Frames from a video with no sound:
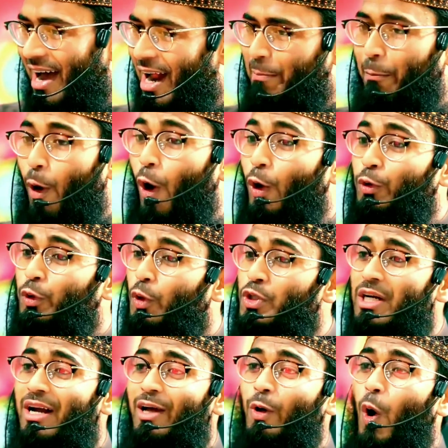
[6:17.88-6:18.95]
আর ভদ্র
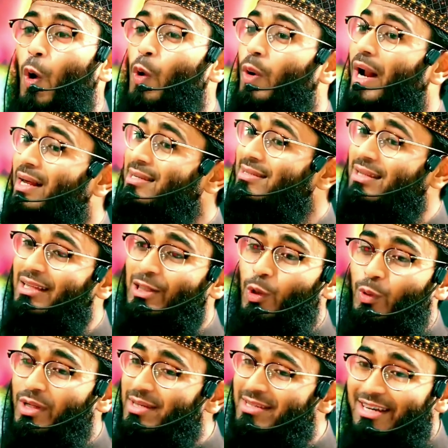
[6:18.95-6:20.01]
ছেলেরা কখনো
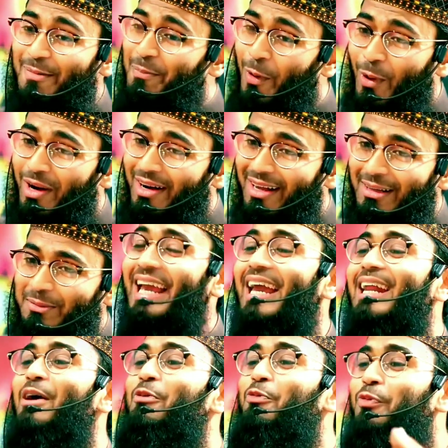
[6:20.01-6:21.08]
রাস্তাতেও ডিস্টার্ব করে না
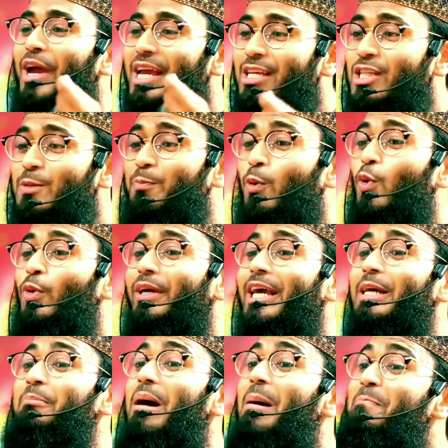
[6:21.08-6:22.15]
এরা ফেসবুক
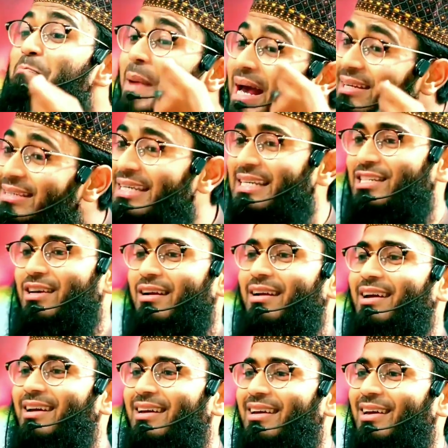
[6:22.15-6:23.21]
কিংবা
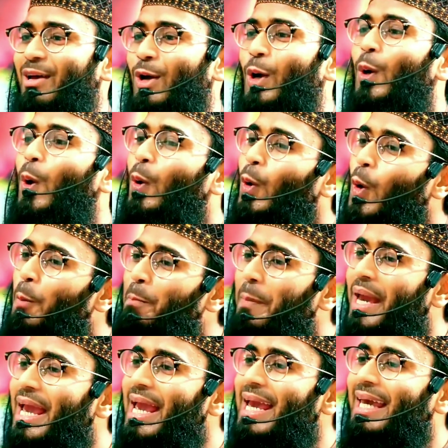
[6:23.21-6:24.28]
মেসেঞ্জারে কোনো
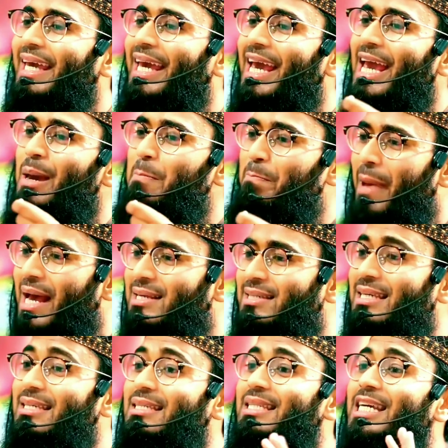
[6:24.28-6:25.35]
মেয়েকে
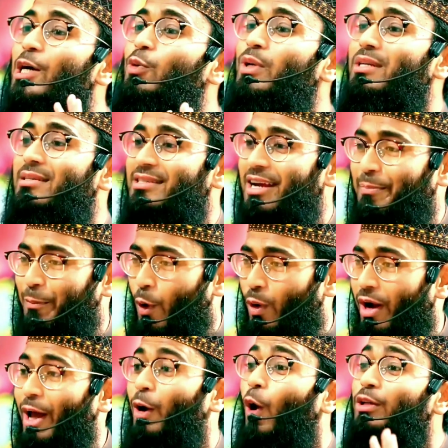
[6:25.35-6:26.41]
মেসেজ দিয়েও ডিস্টার্ব
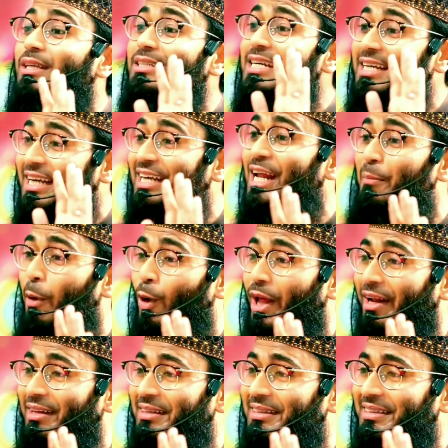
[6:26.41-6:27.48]
করে না কথা ঠিক কিনা
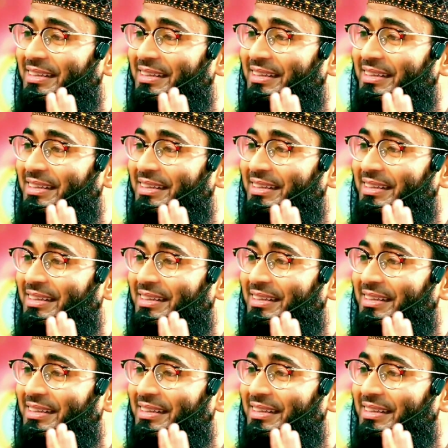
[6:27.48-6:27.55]
বলেন